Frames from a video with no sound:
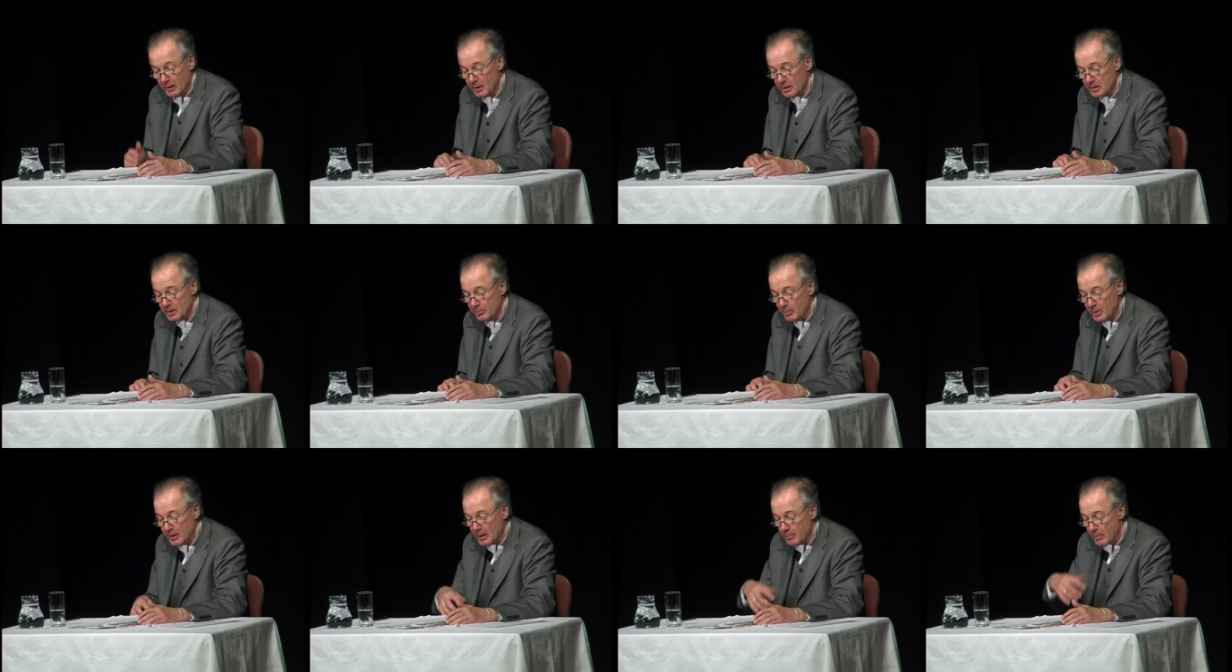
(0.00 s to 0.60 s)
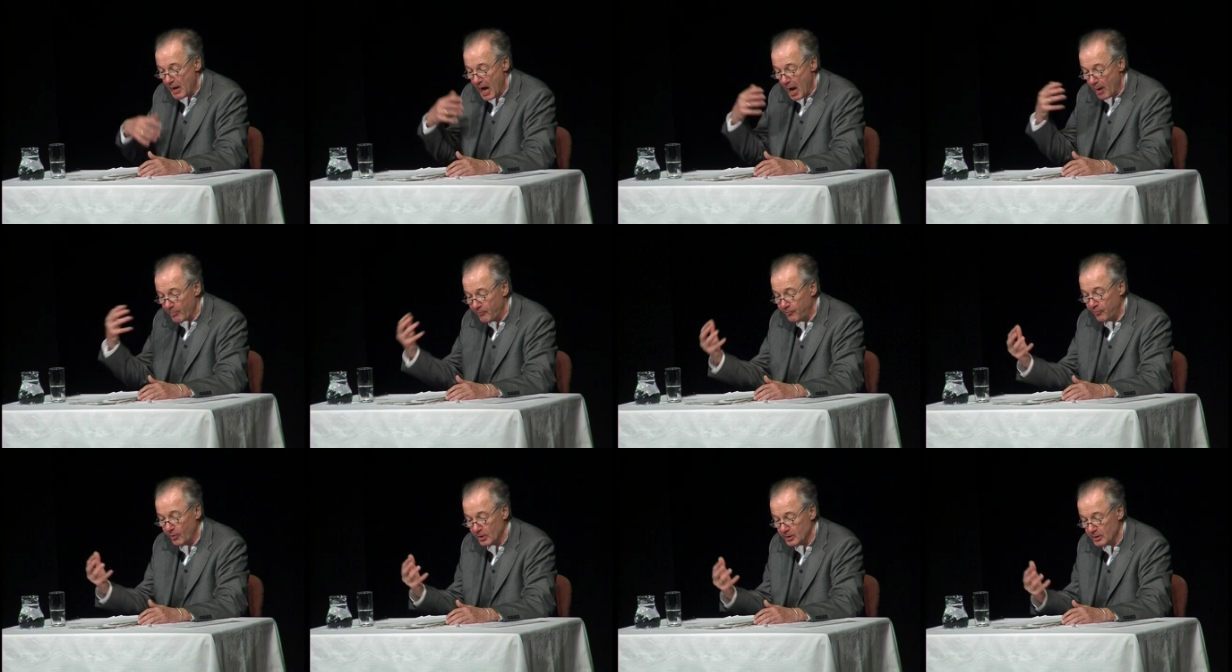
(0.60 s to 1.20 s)
dass schon lange
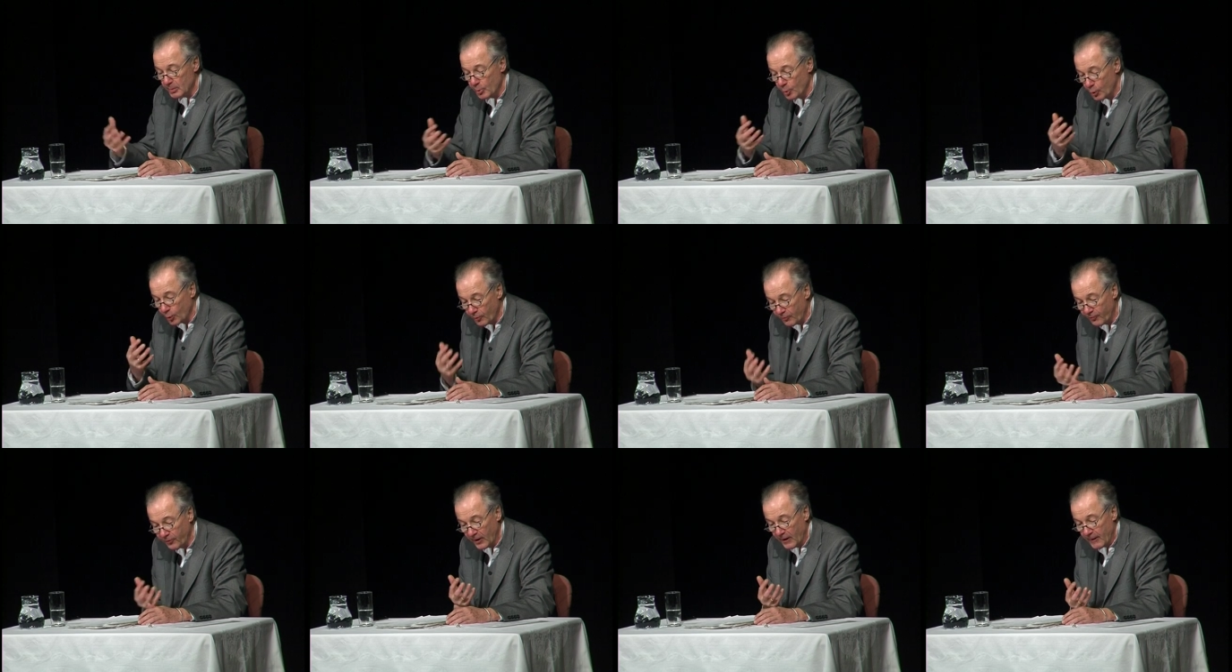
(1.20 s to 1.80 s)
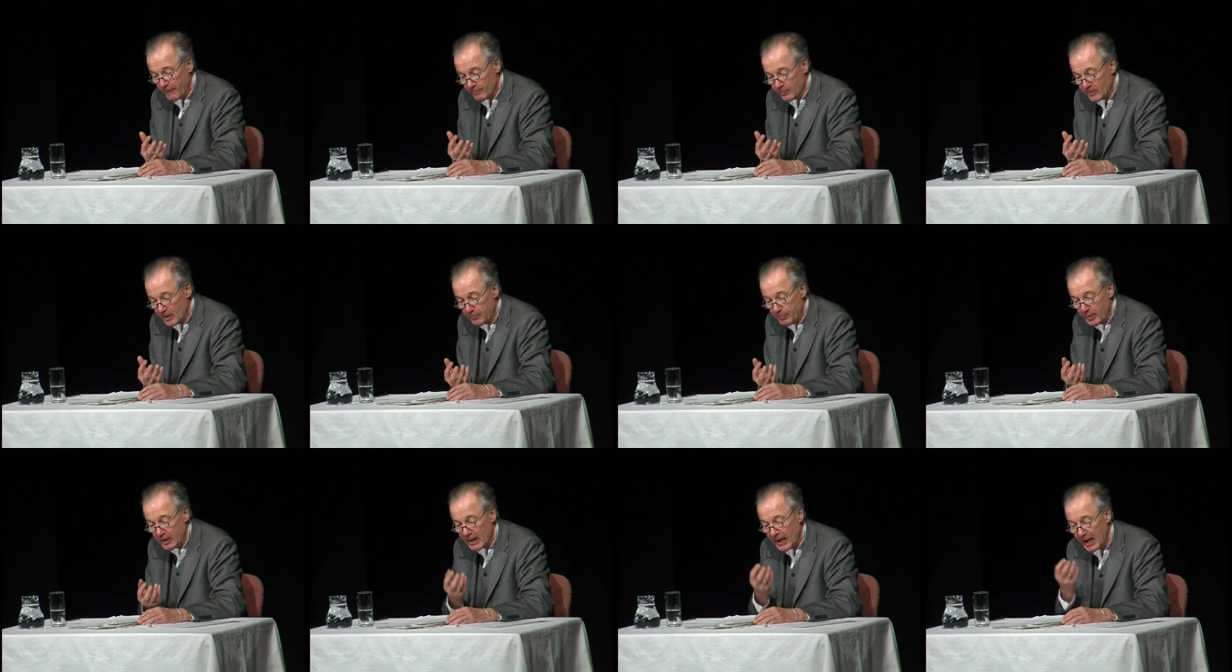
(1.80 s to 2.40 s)
keine Karten
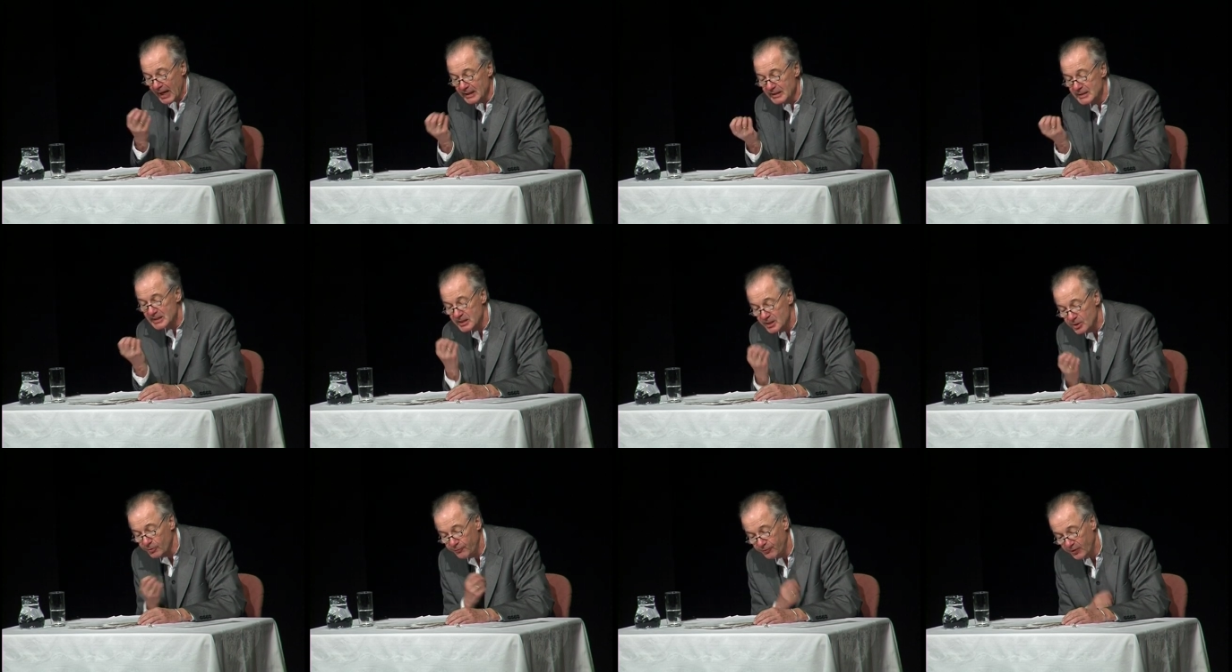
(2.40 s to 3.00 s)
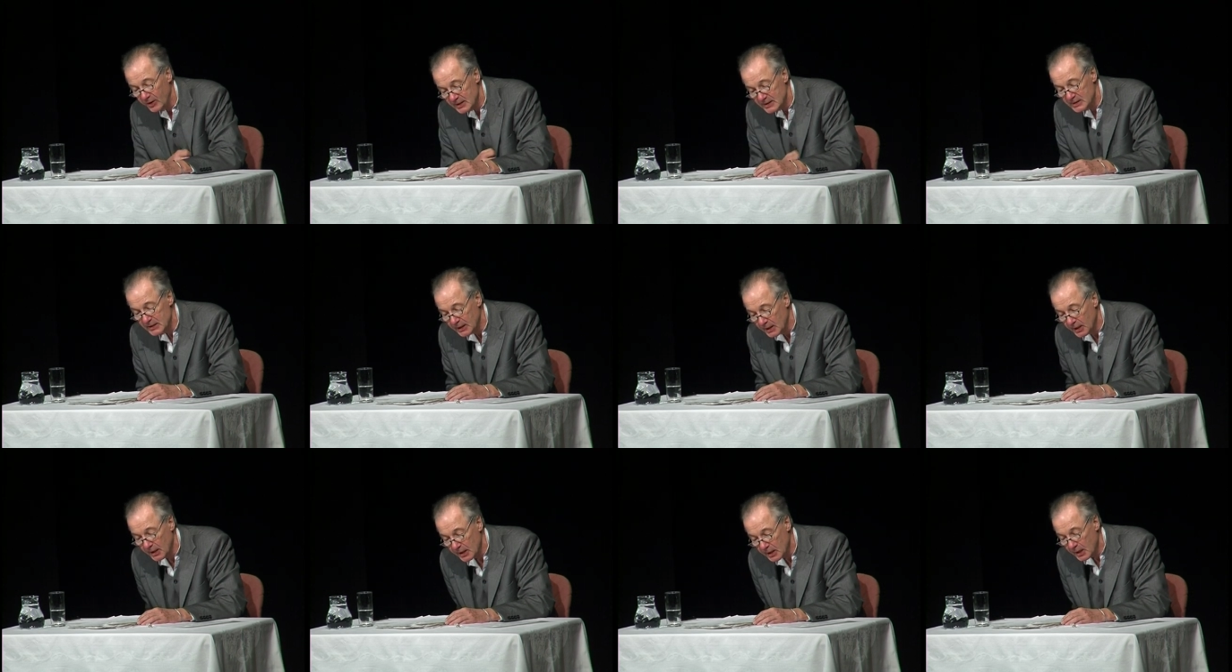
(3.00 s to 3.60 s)
für diesen
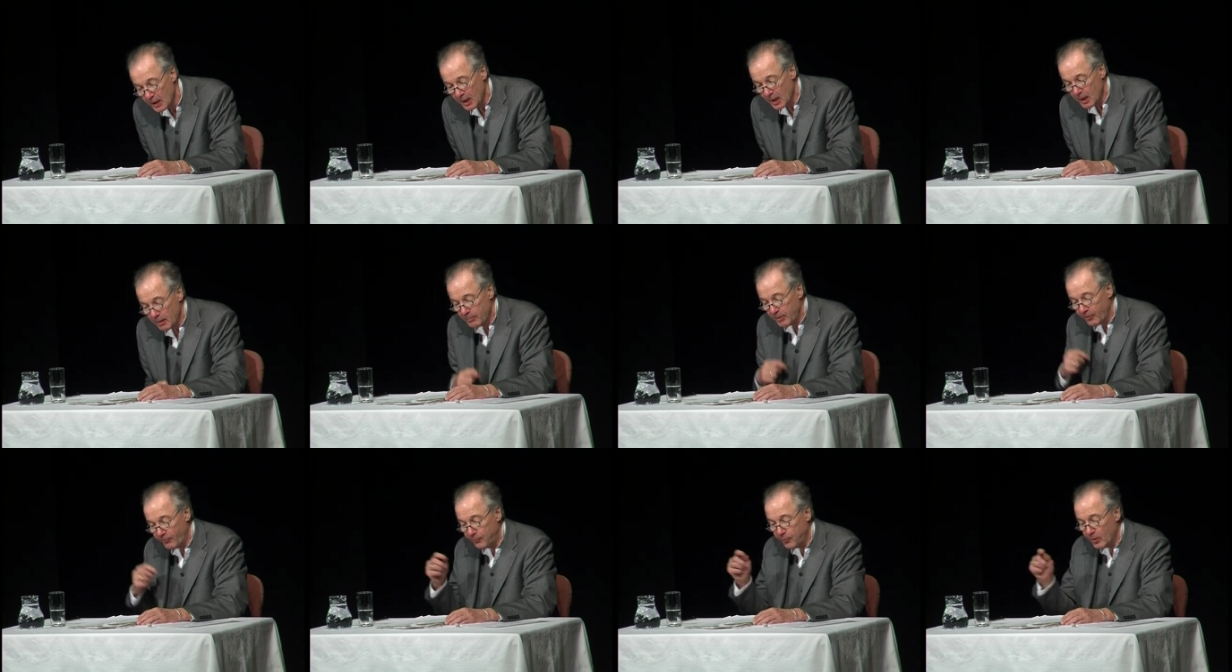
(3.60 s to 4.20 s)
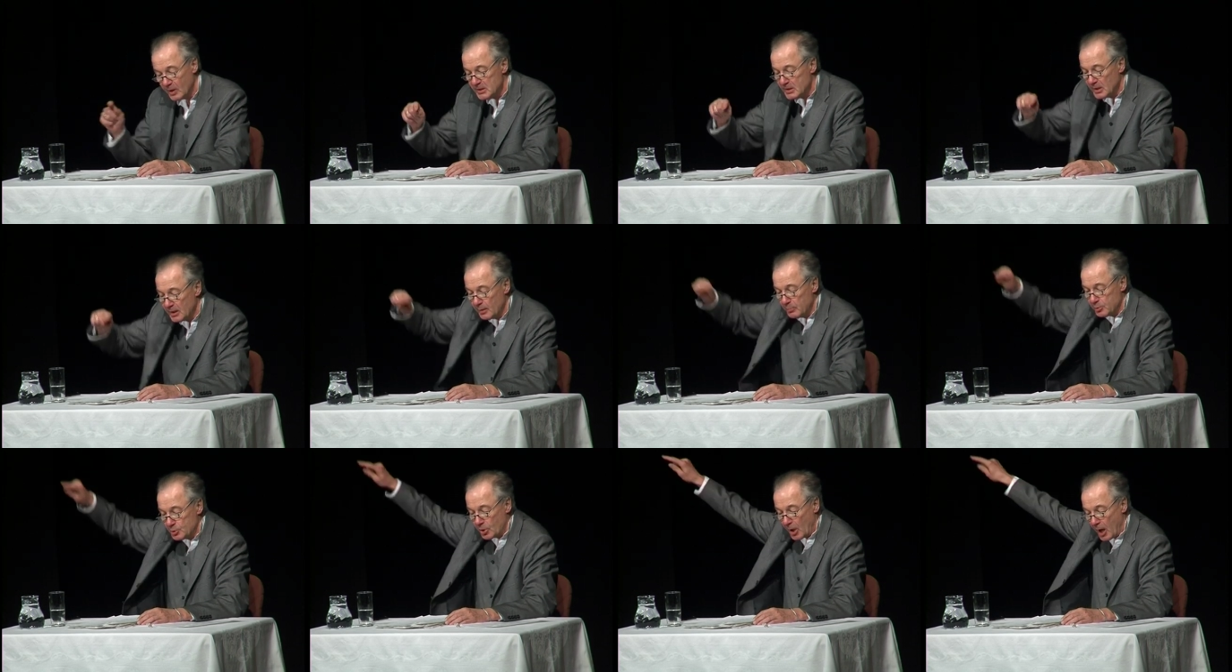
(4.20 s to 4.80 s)
außergewöhnlichen Abend
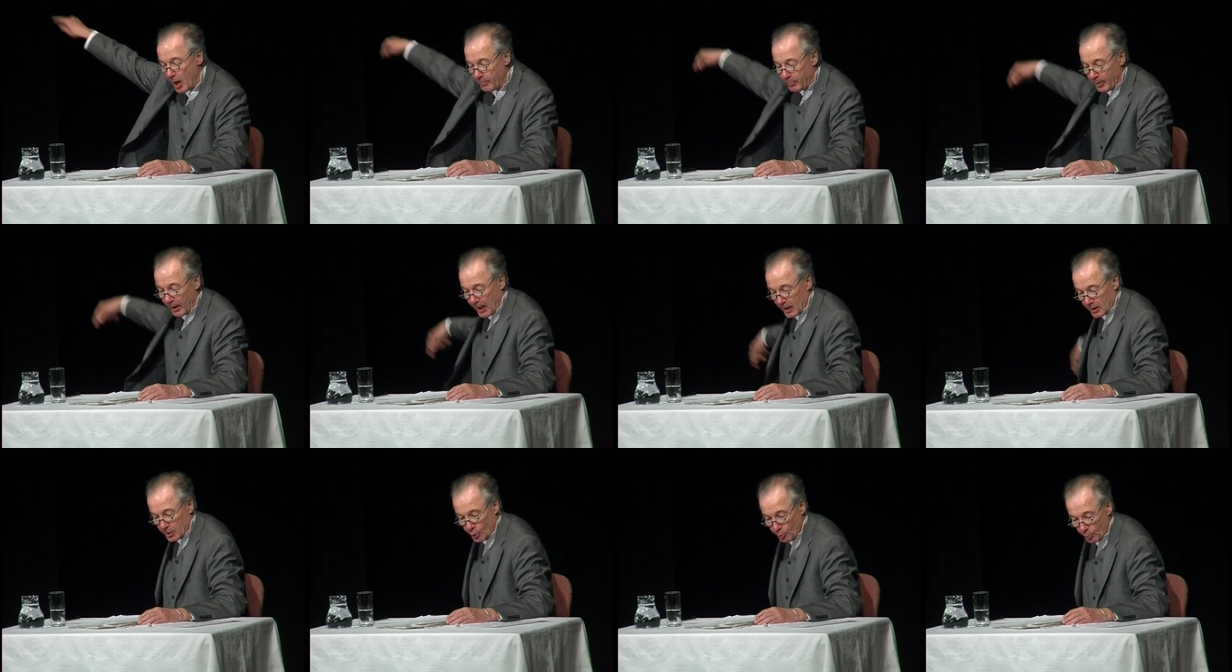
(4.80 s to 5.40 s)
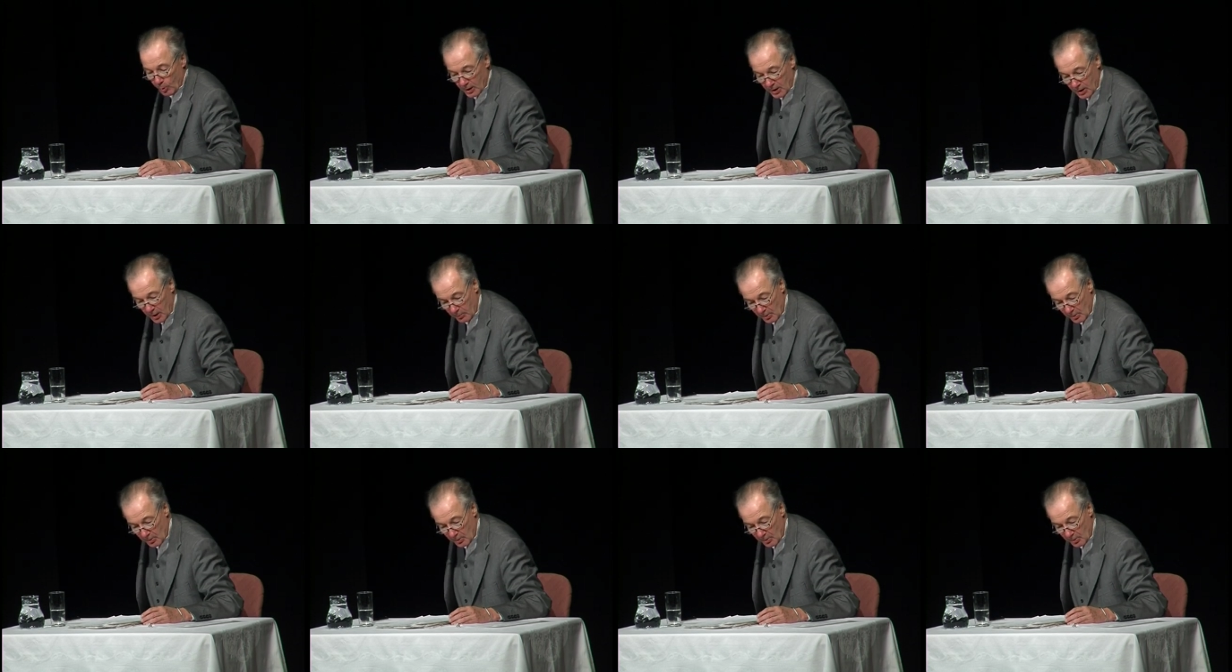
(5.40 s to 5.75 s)
erhältlich waren.